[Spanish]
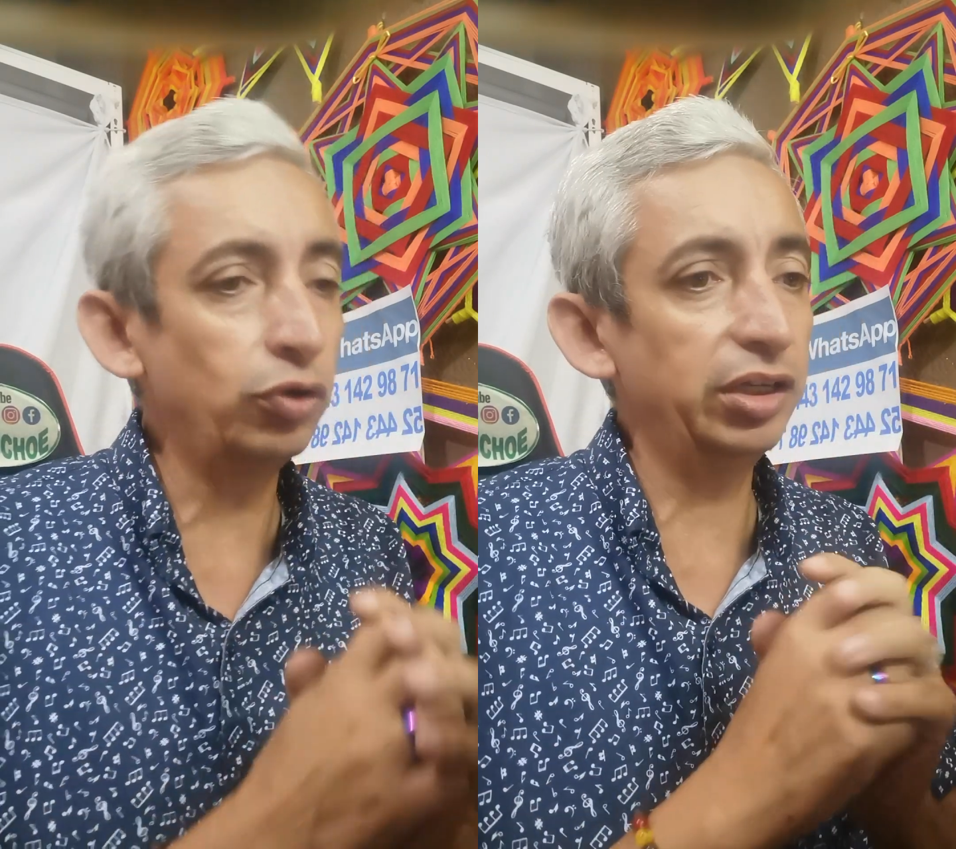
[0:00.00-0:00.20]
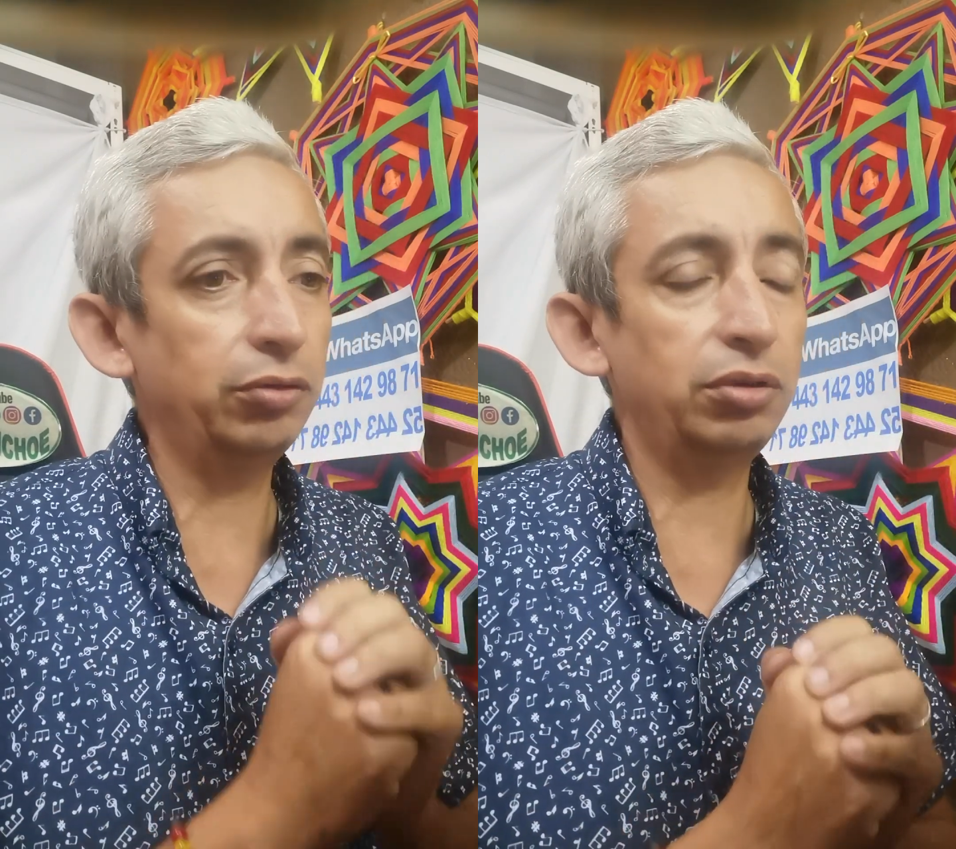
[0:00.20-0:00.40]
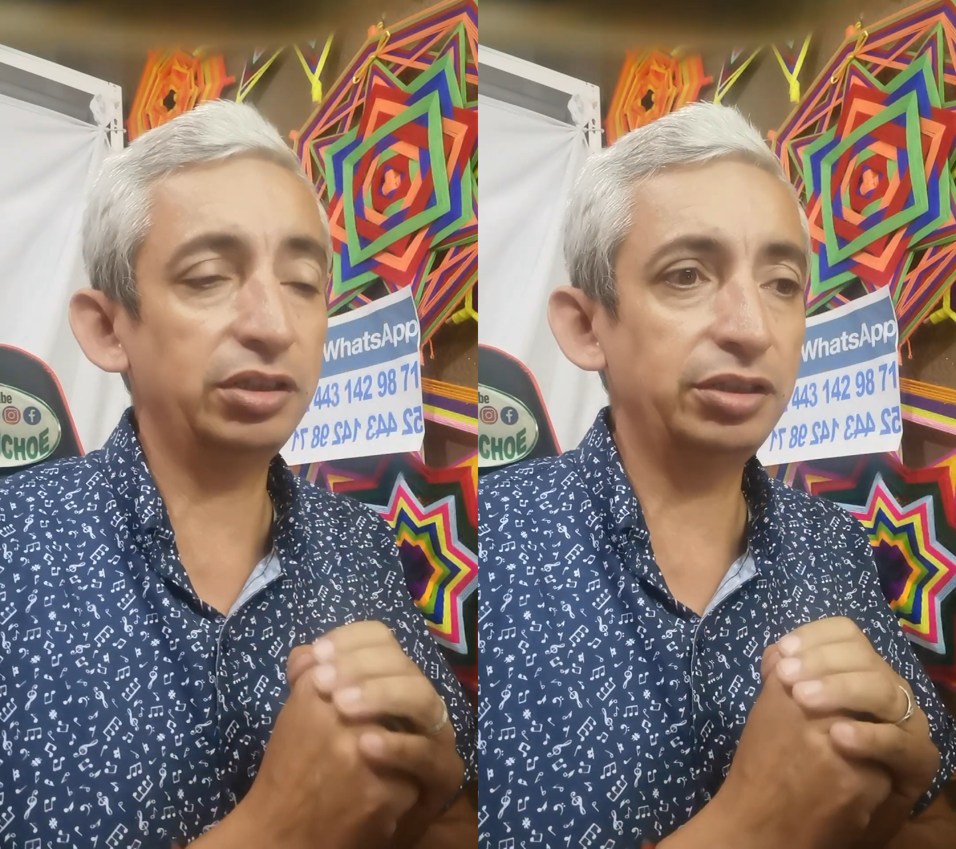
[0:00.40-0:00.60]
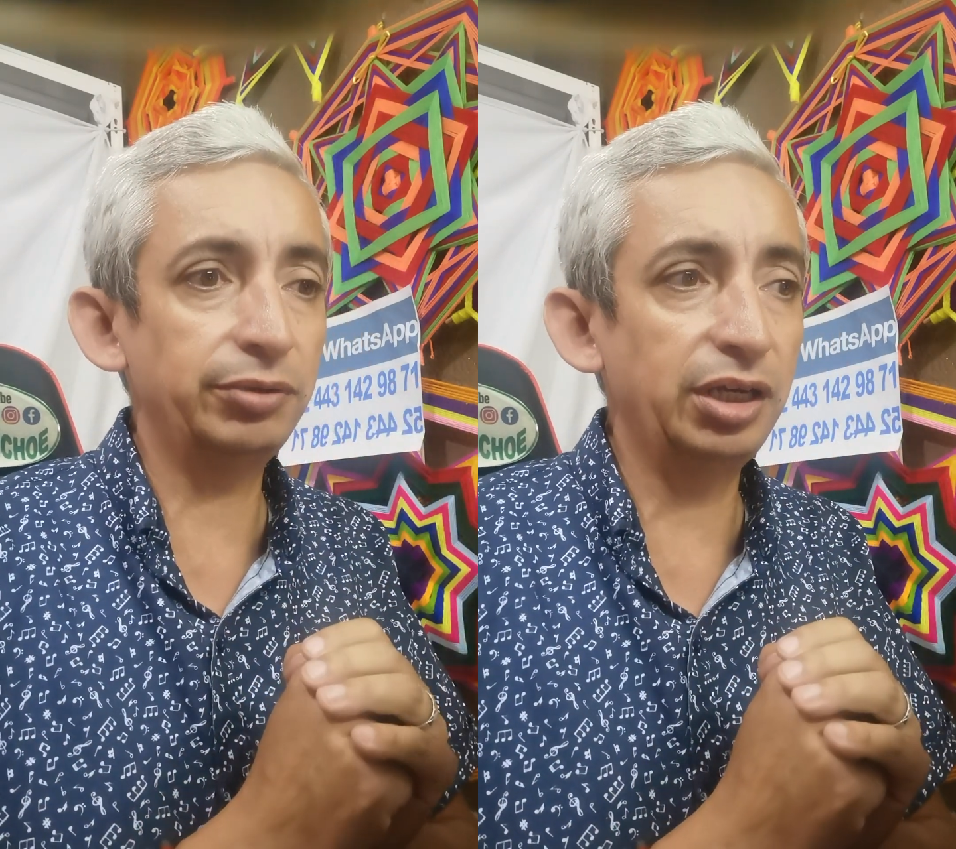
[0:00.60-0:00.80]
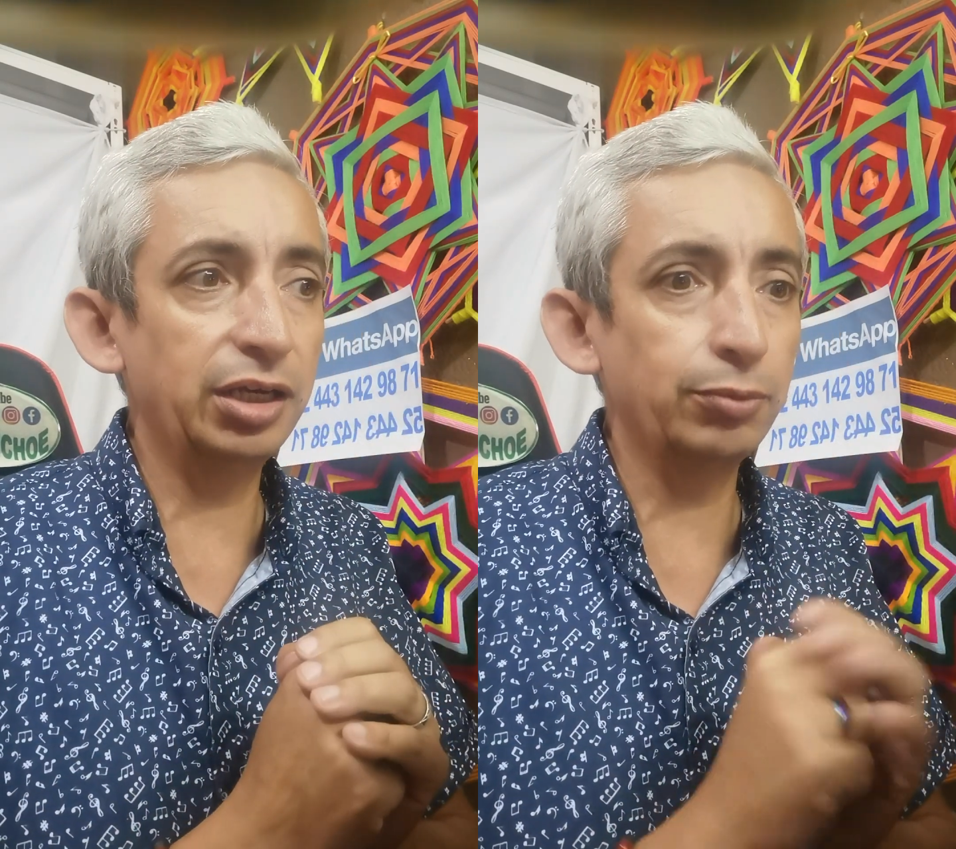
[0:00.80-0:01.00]
moléculas
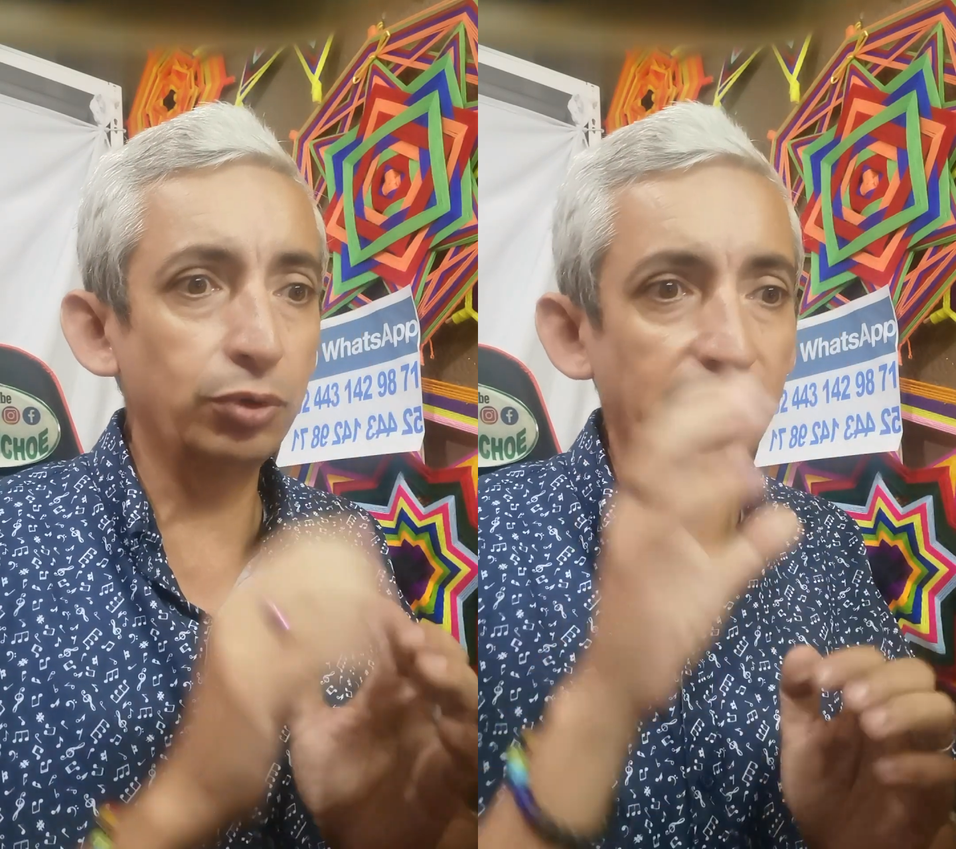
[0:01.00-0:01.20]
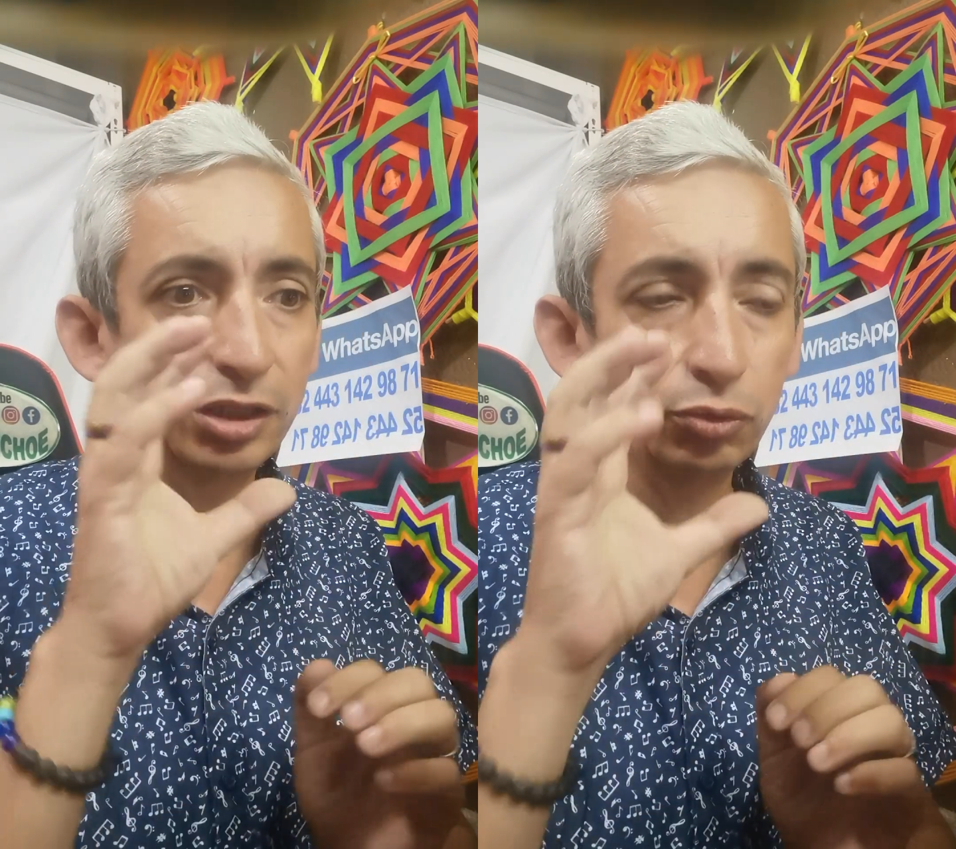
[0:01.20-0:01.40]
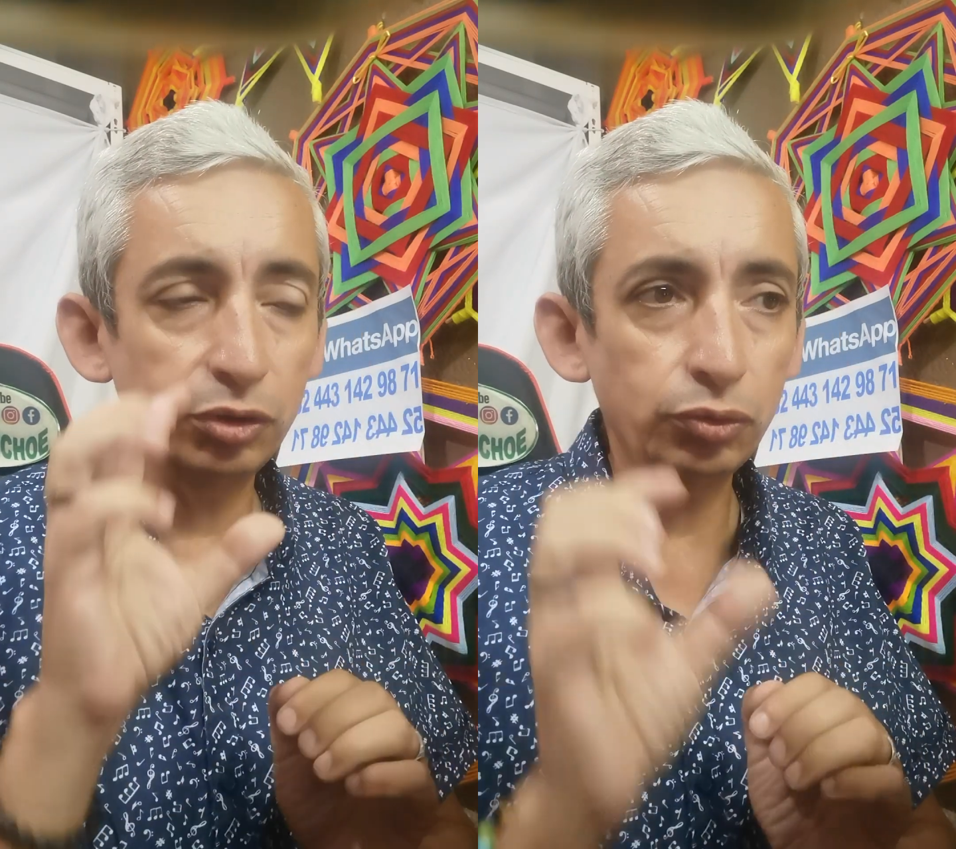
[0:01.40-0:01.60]
de bicarbonato